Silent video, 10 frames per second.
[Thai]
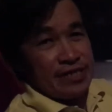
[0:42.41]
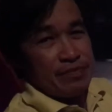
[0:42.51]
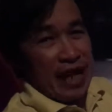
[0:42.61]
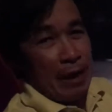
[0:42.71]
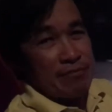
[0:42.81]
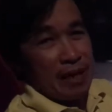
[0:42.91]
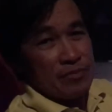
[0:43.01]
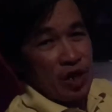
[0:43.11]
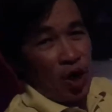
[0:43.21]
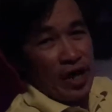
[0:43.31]
73 เต็ม
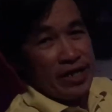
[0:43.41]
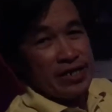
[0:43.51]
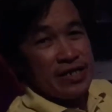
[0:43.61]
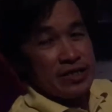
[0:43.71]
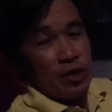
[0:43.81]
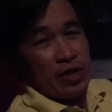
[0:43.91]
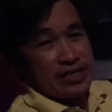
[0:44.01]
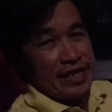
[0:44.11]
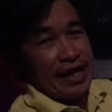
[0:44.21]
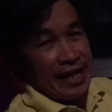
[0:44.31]
ร้อยโดย
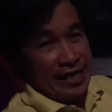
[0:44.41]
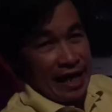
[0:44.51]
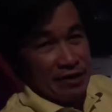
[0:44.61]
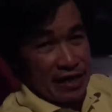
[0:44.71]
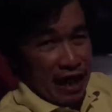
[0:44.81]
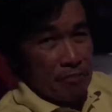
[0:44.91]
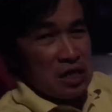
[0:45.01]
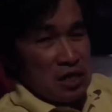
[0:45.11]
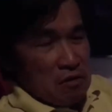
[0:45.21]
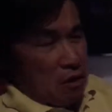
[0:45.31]
เฉลี่ยกันแล้วนะครับ
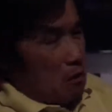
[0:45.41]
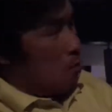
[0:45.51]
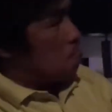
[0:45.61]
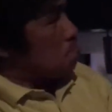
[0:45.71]
ก็